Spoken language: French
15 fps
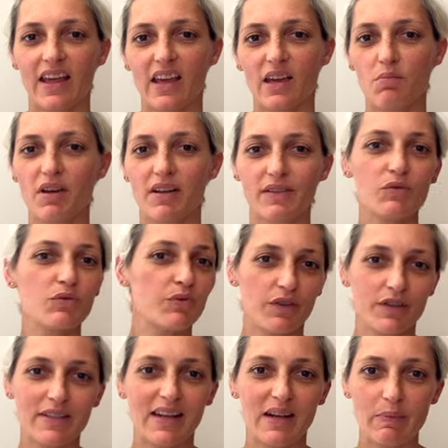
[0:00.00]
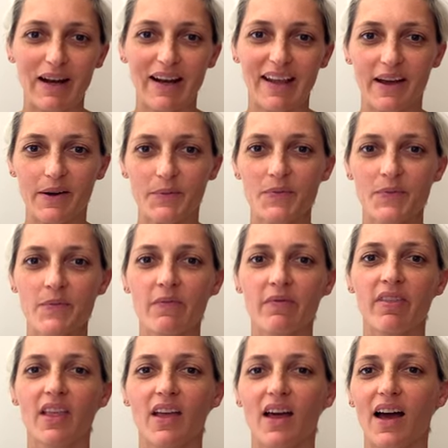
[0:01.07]
Eh bien, souvent, ça n'est pas le cas.
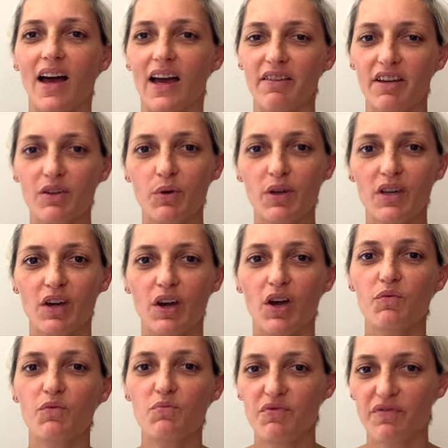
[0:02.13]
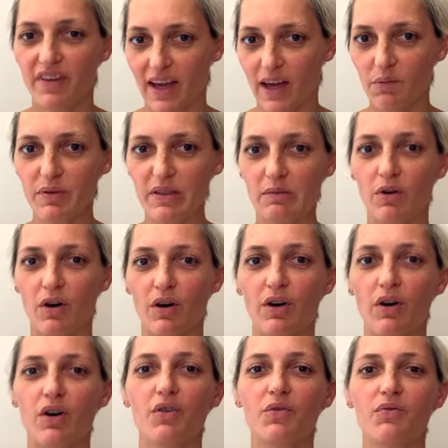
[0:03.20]
Avec Quicker, vous pouvez
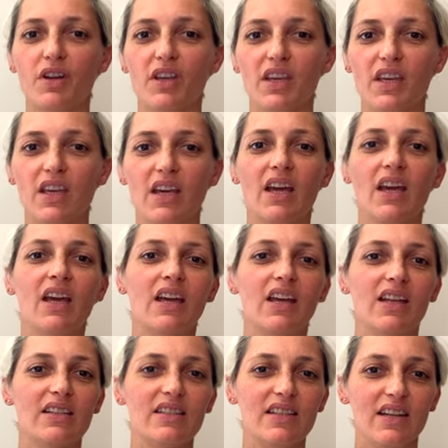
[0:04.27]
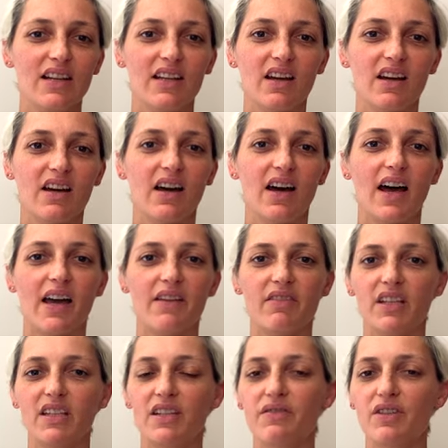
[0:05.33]
rapidement envoyer des liens
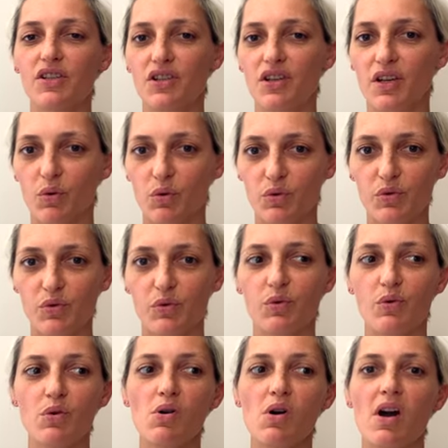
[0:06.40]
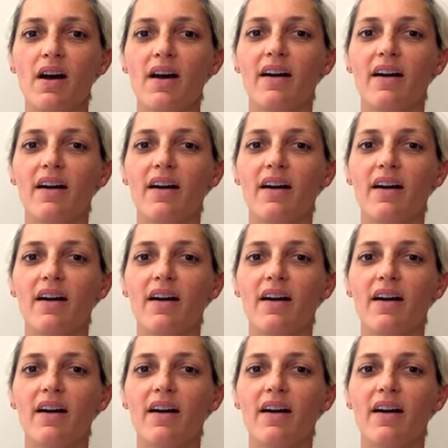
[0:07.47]
avec des fichiers audio,